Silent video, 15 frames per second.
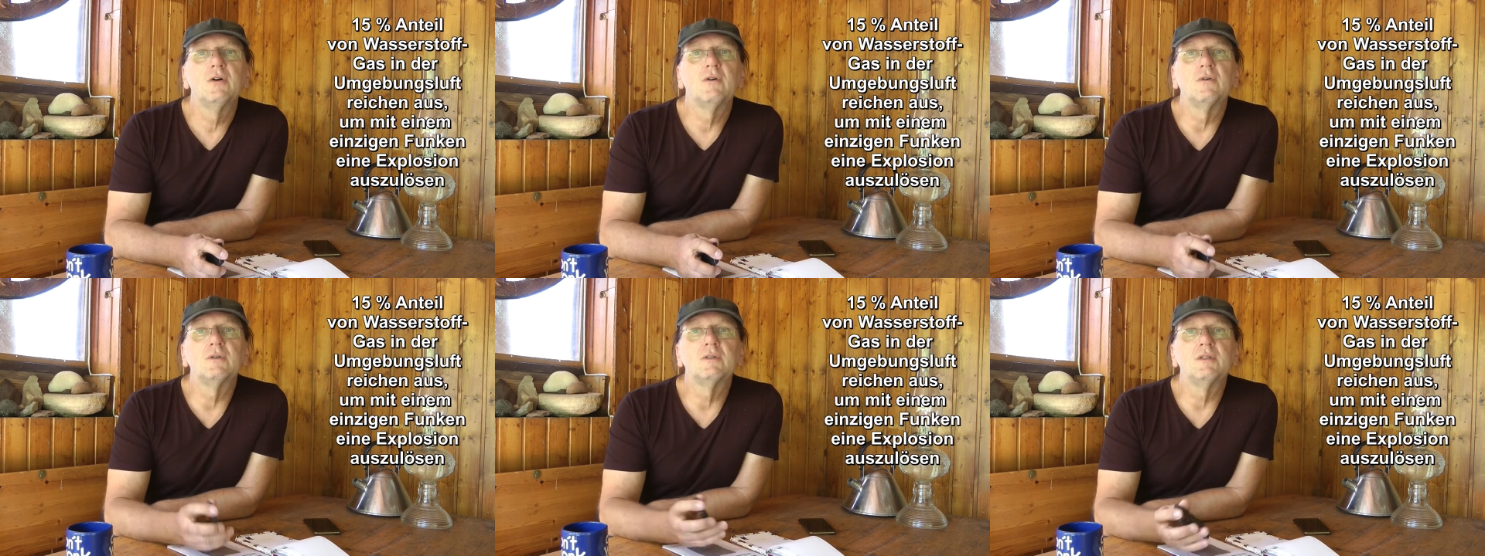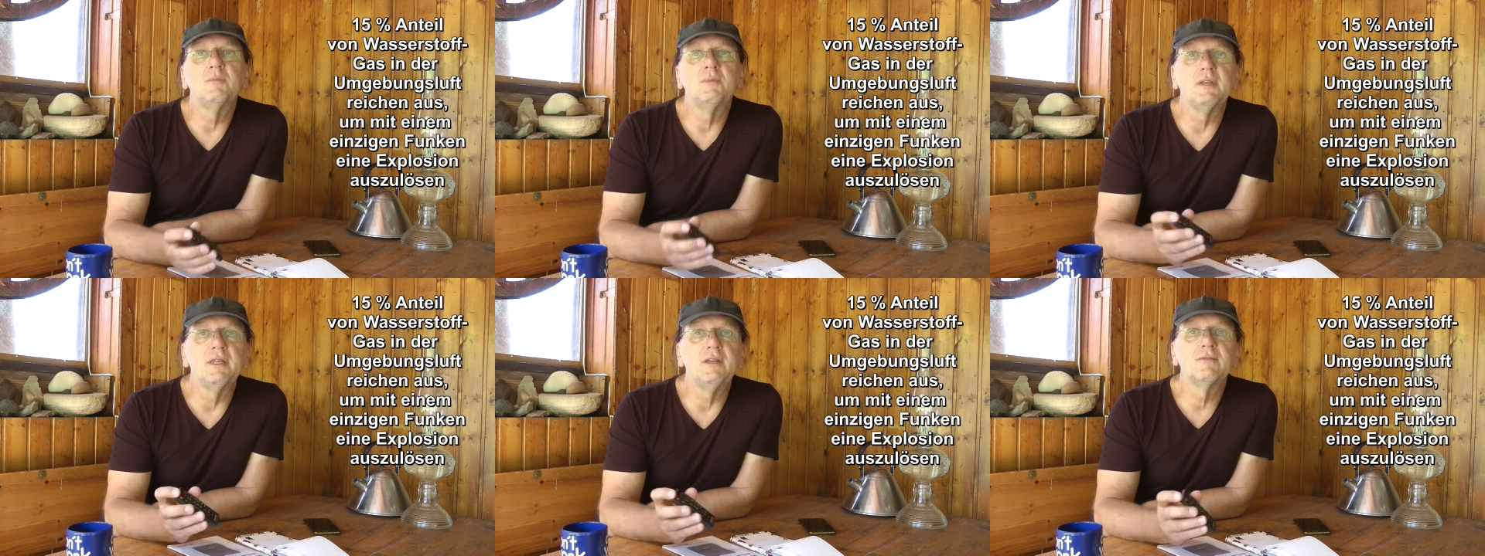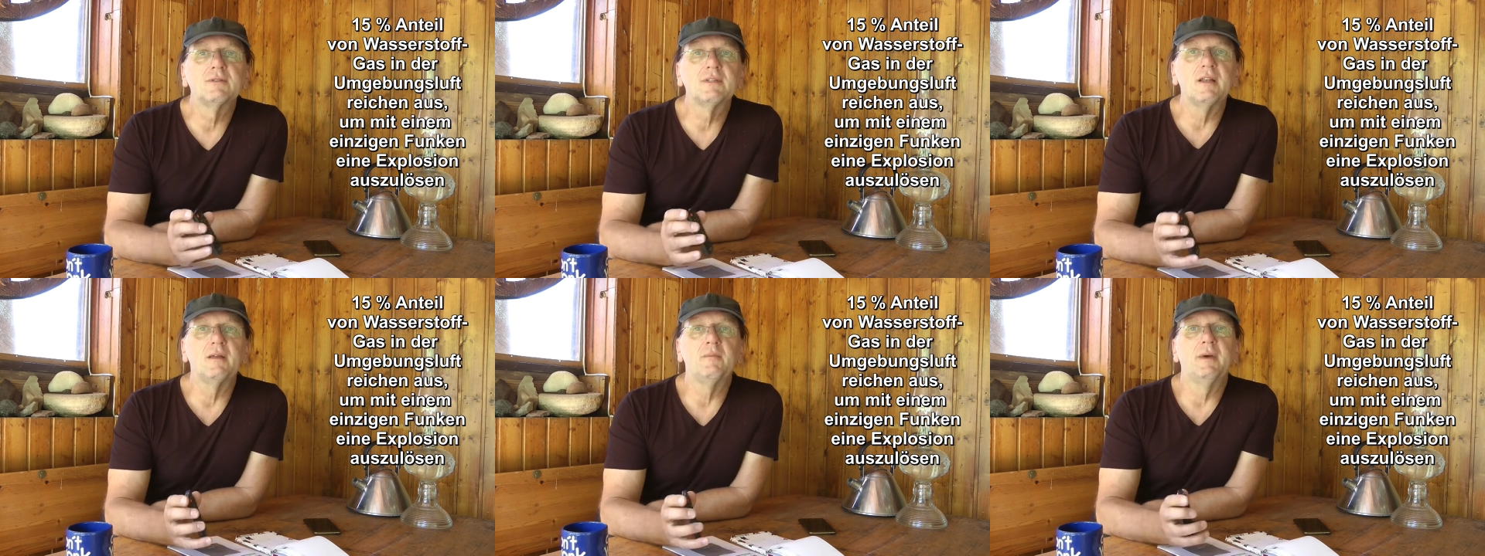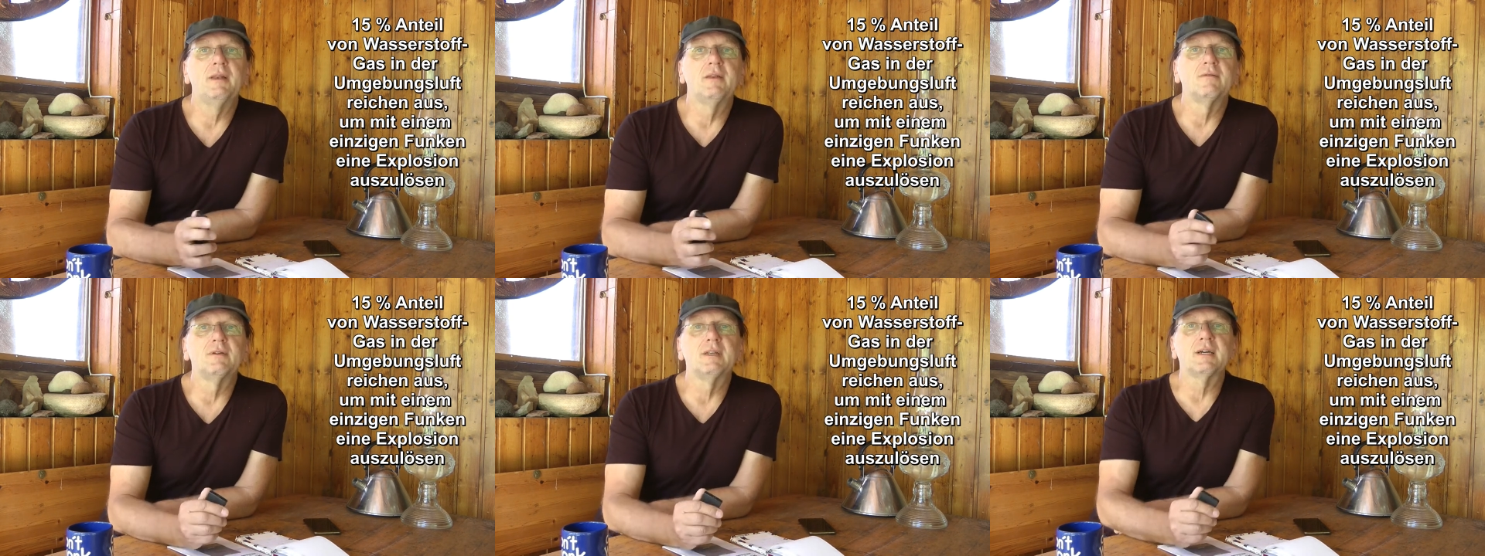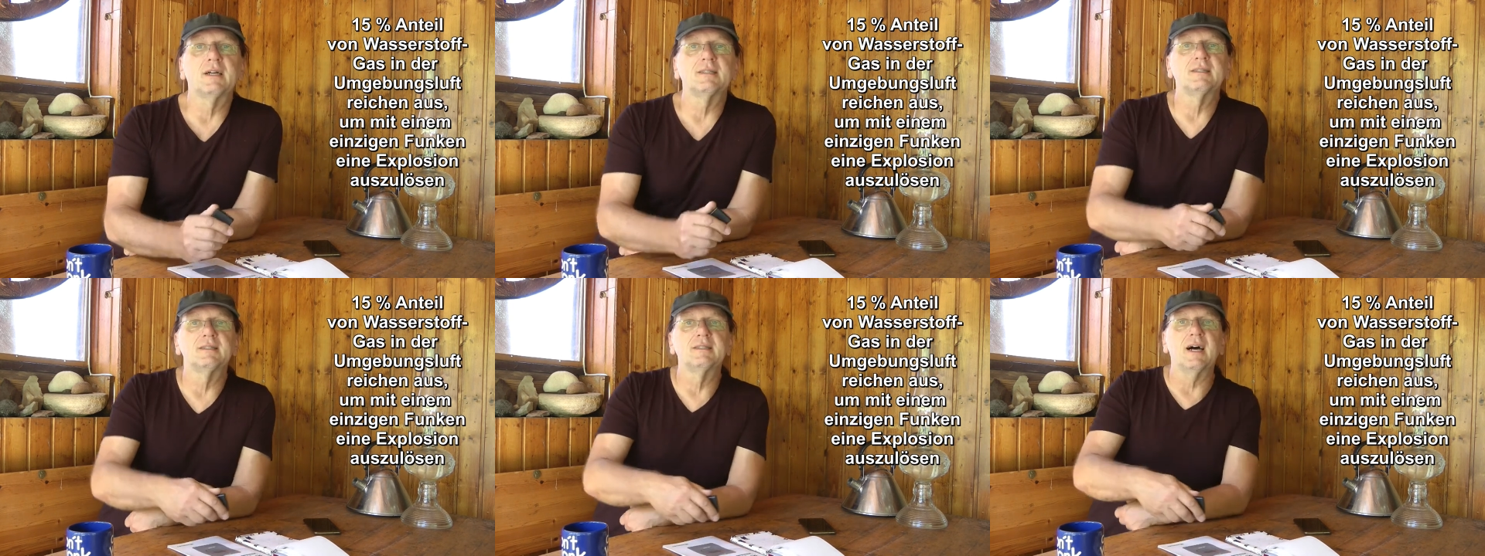und die Bedienungselemente und die
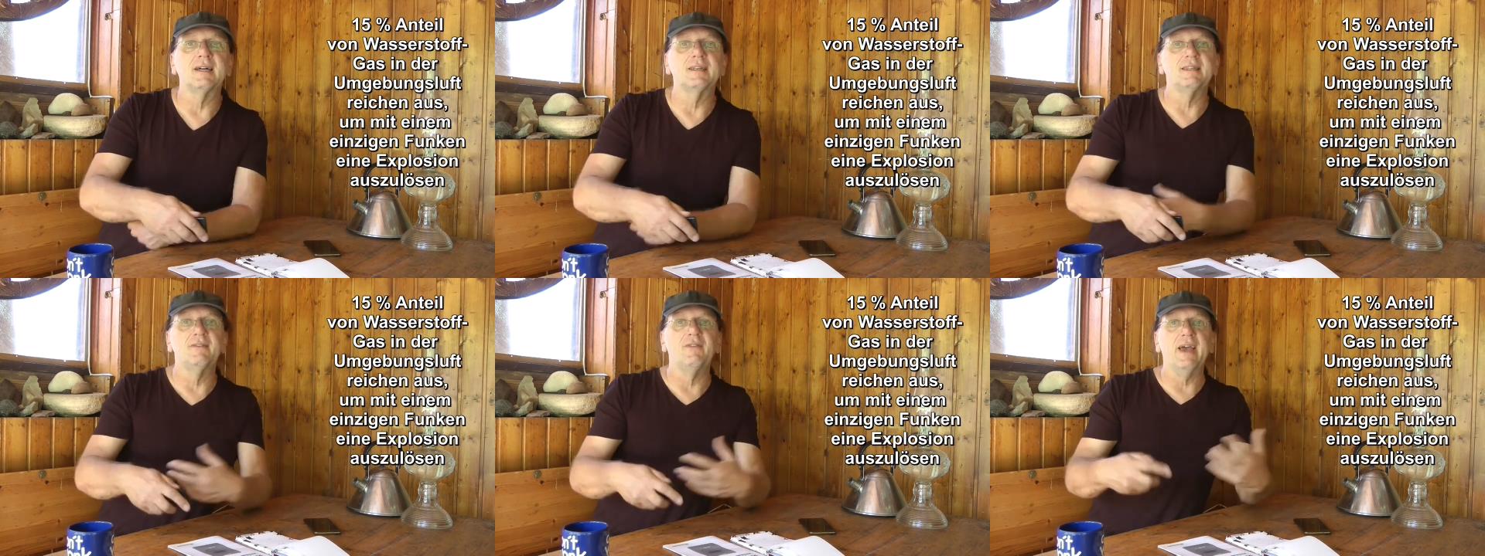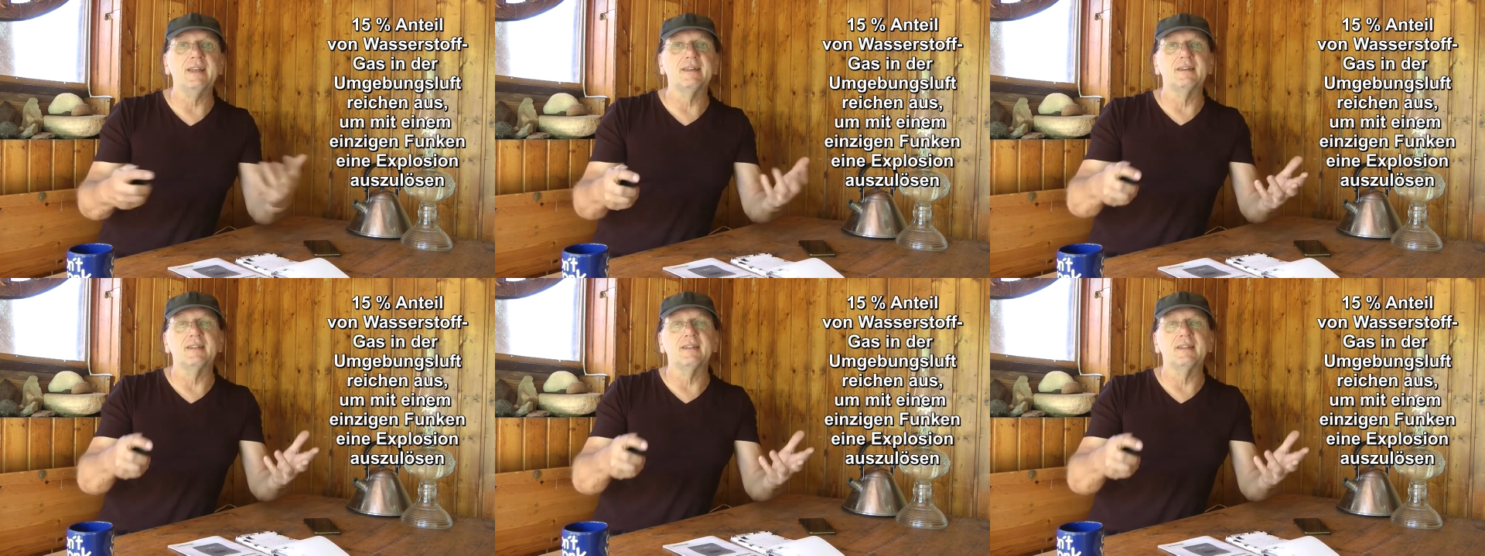ganzen Sachen, die werden